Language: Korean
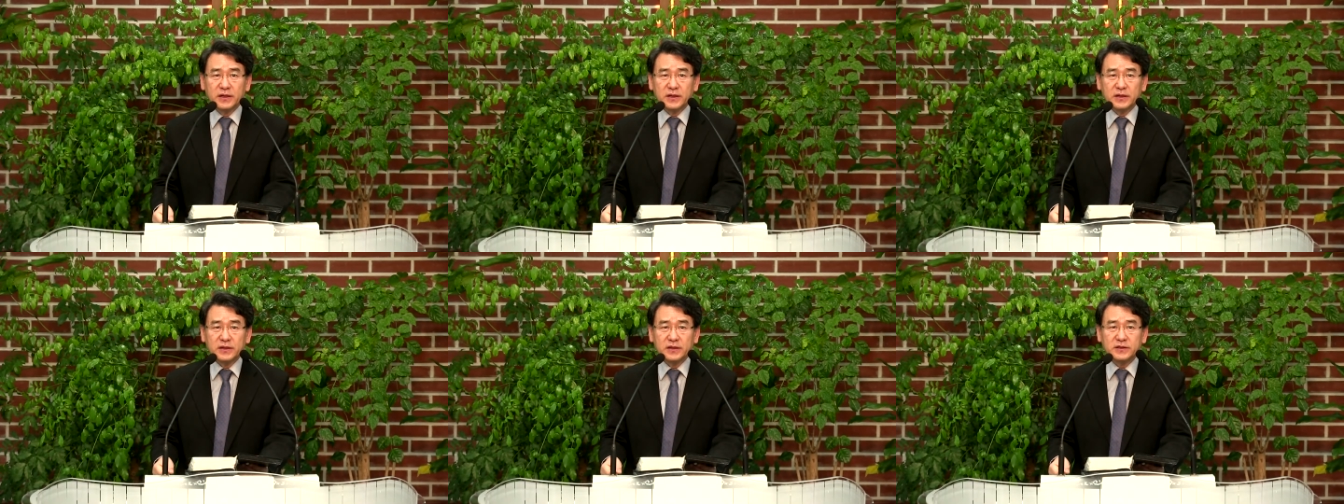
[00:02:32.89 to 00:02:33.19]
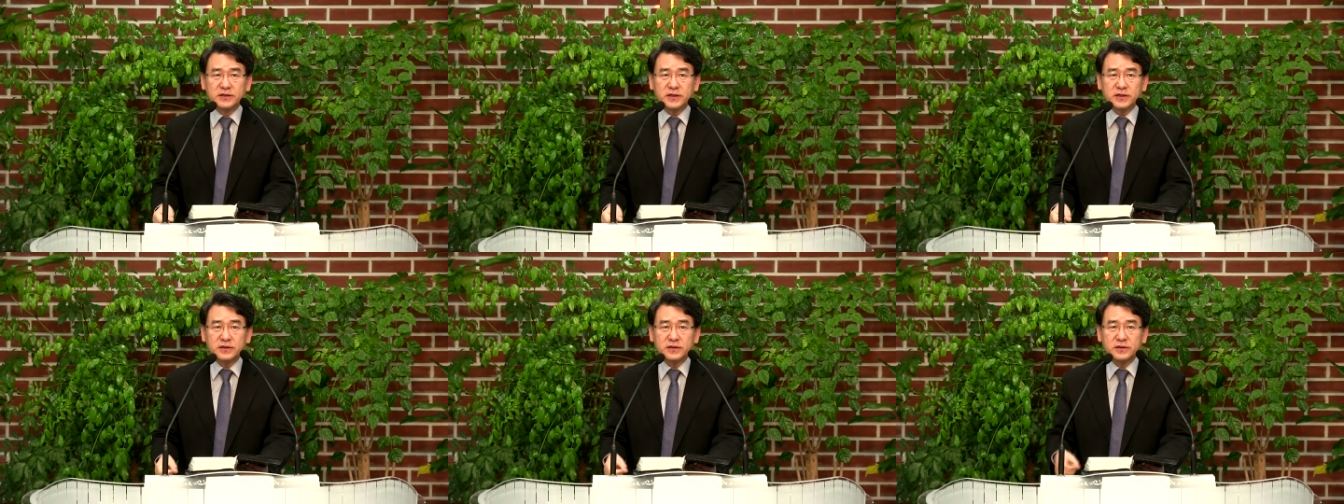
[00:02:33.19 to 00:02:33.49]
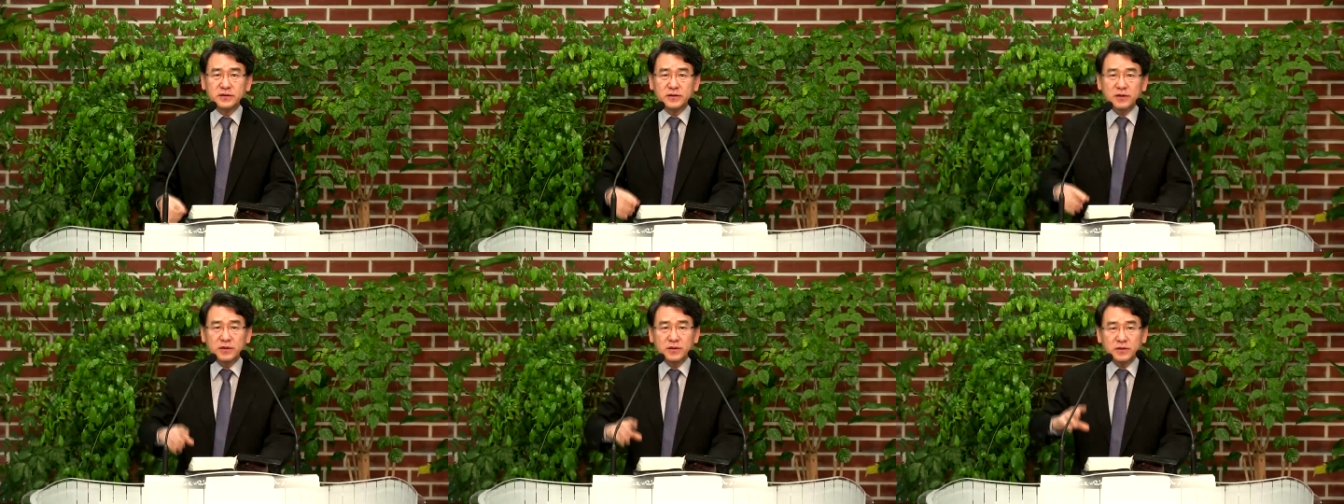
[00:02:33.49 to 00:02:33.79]

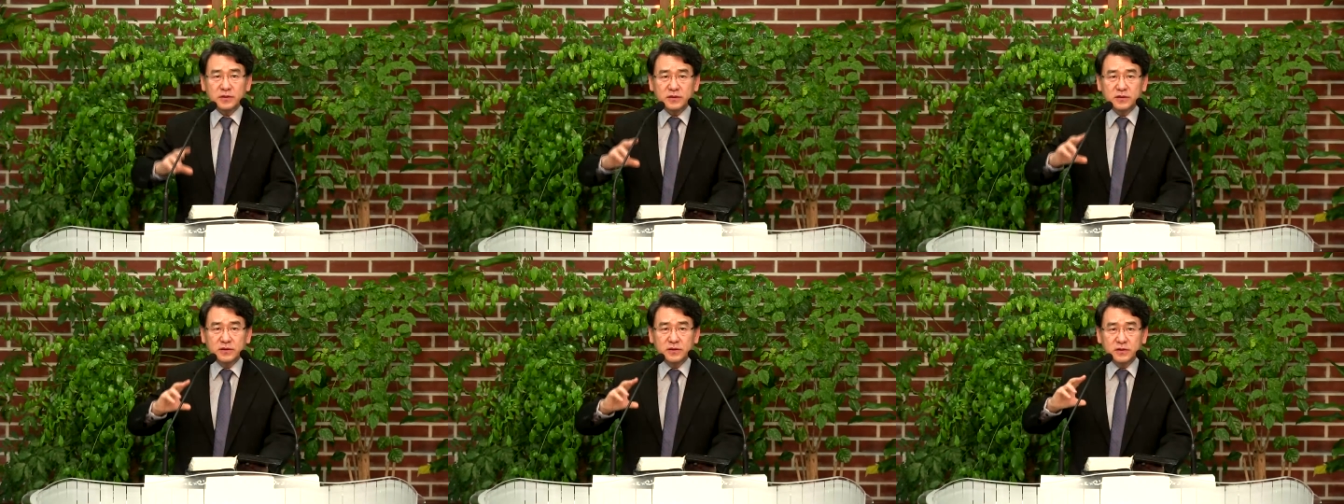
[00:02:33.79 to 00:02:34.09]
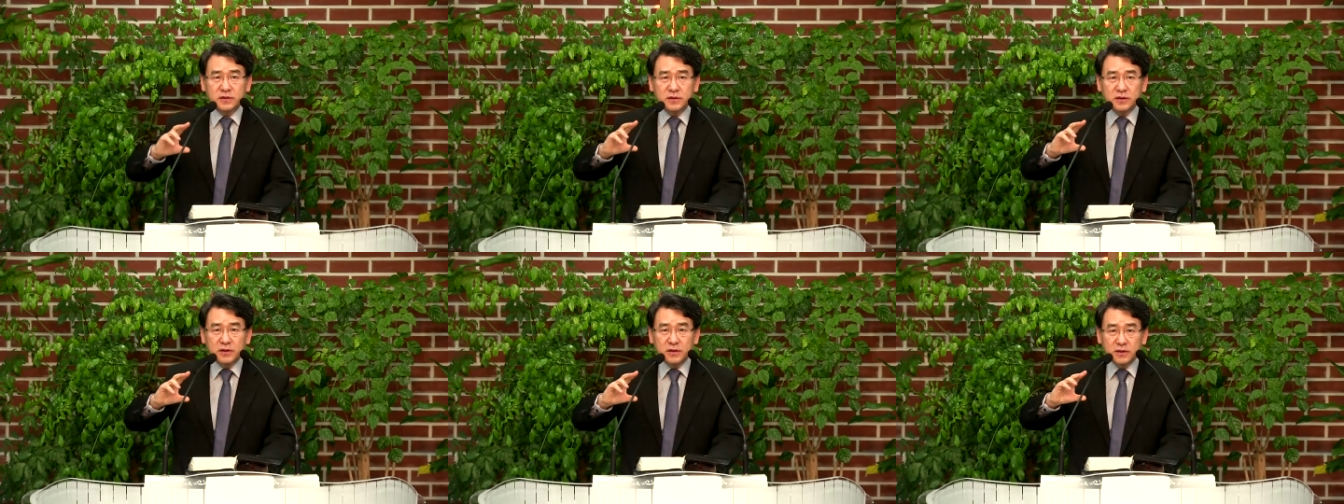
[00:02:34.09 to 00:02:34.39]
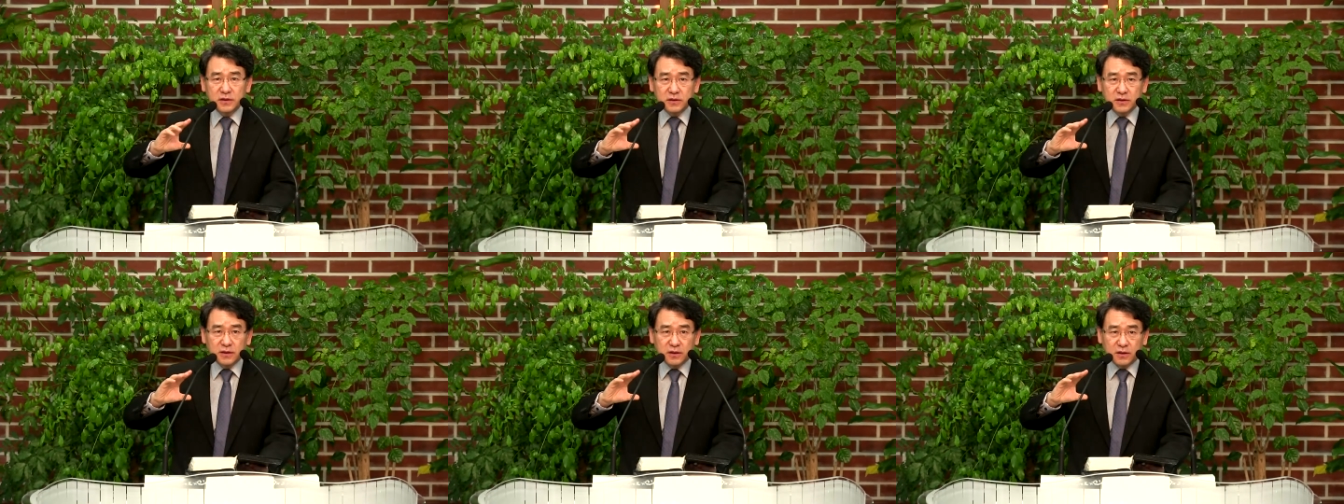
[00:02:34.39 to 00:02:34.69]
이제는 그
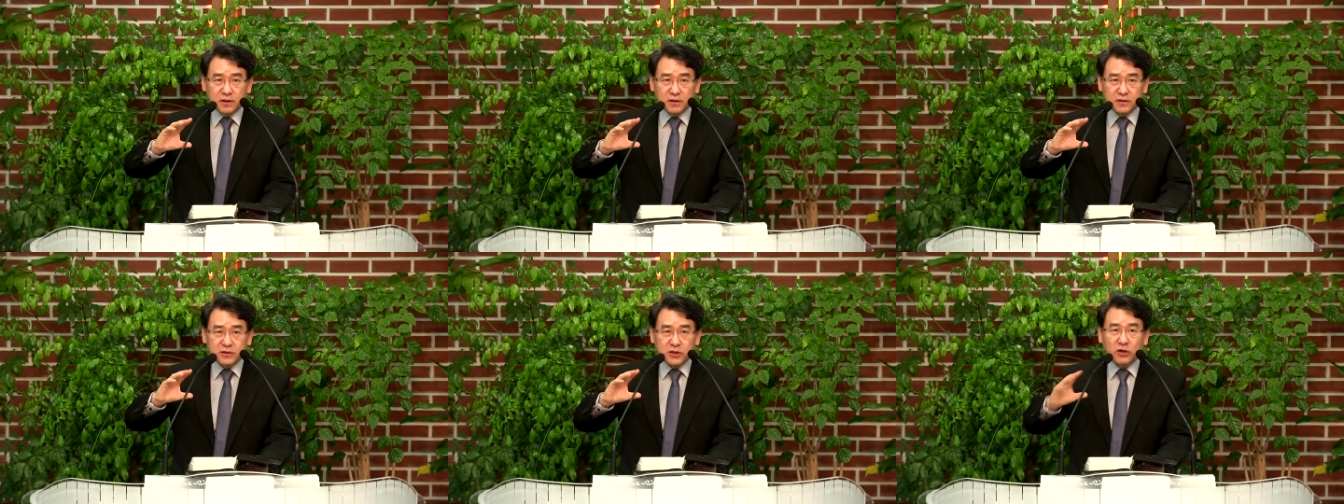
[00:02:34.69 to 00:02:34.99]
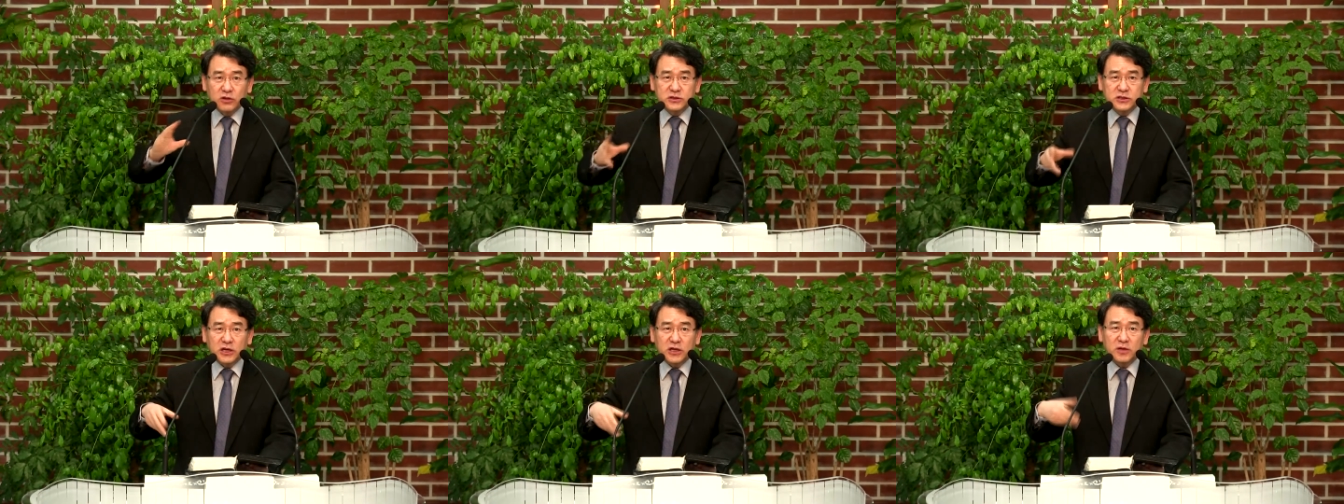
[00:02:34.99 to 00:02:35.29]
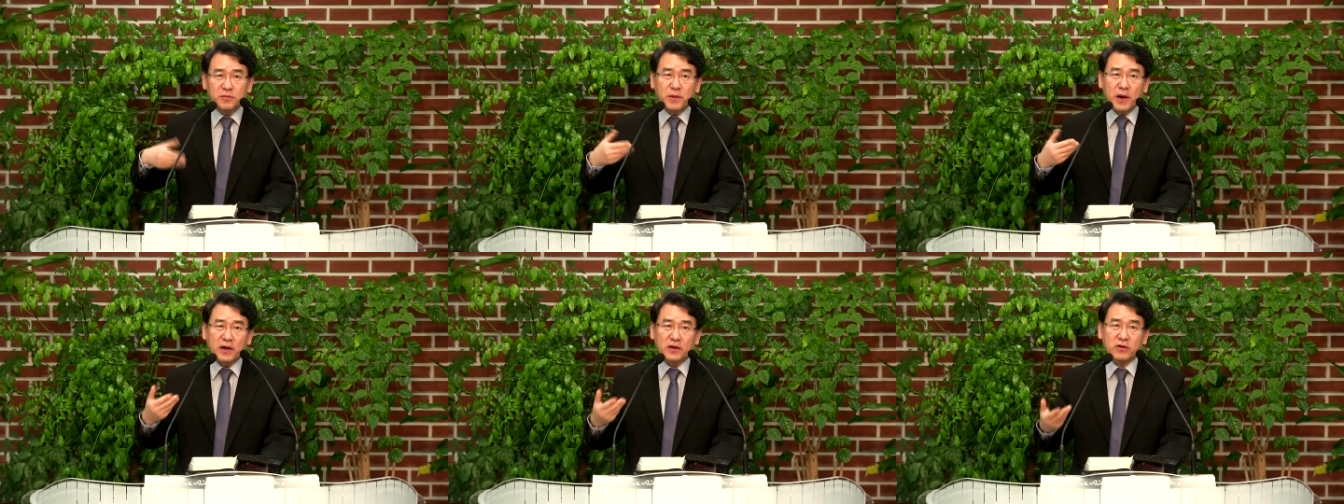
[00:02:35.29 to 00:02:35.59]
어, 정책이
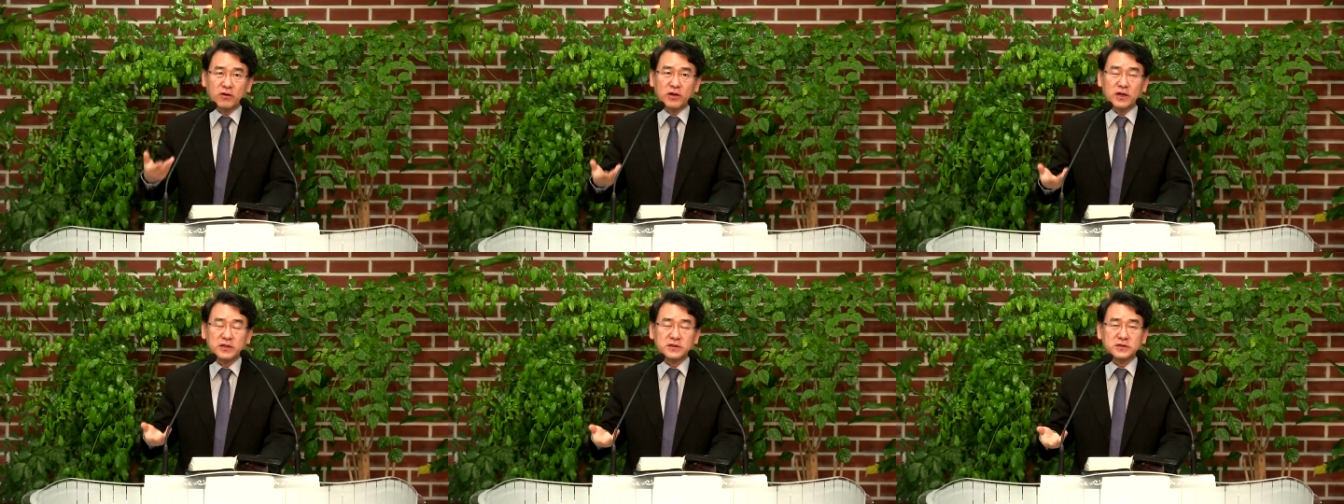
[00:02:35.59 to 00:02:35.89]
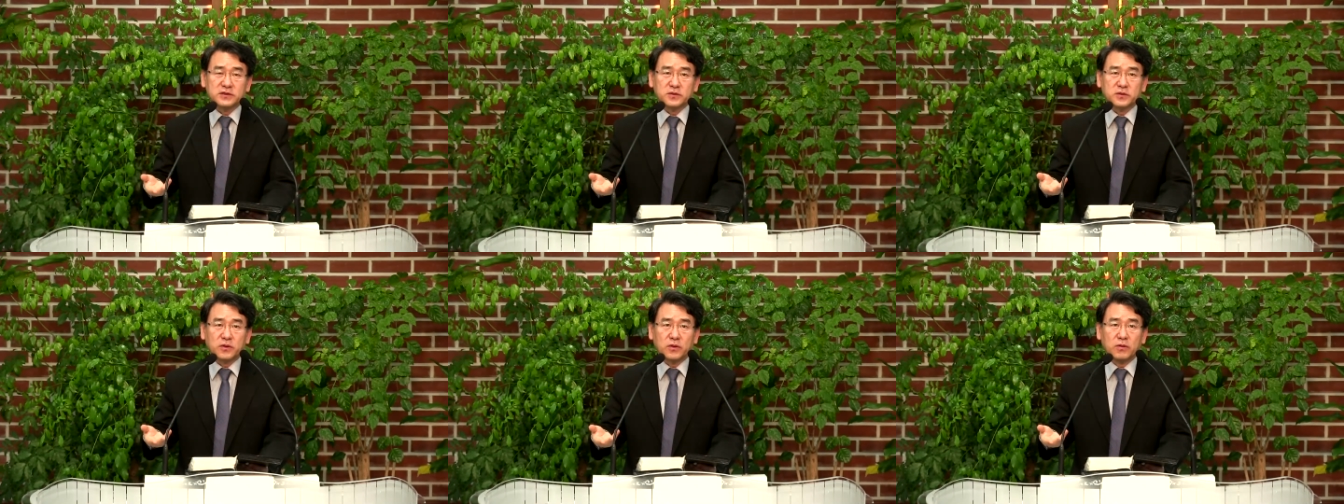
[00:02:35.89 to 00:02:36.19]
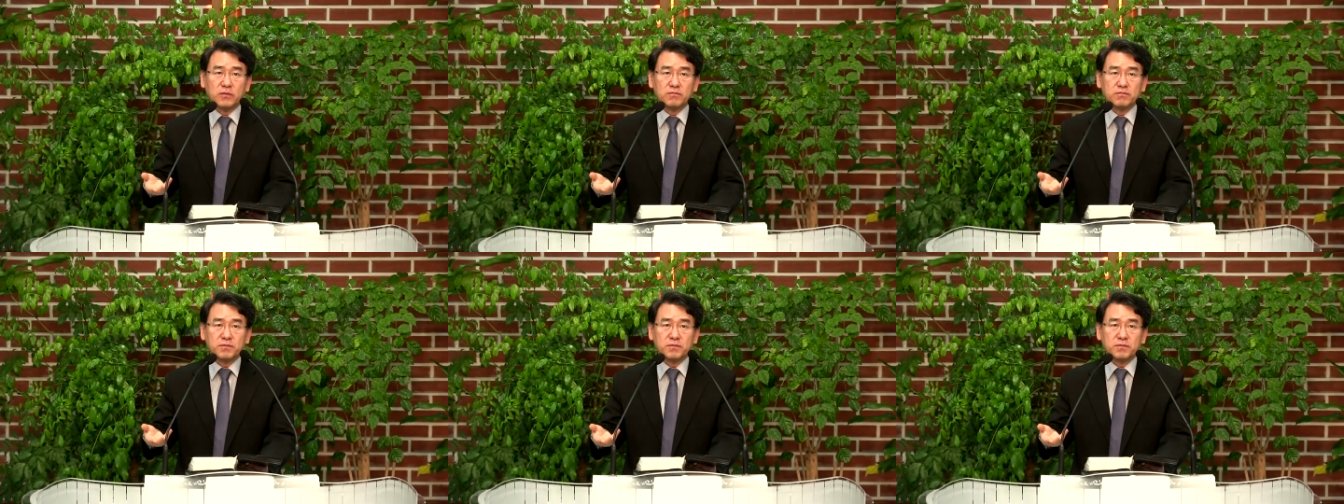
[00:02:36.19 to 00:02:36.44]
바뀌어가지고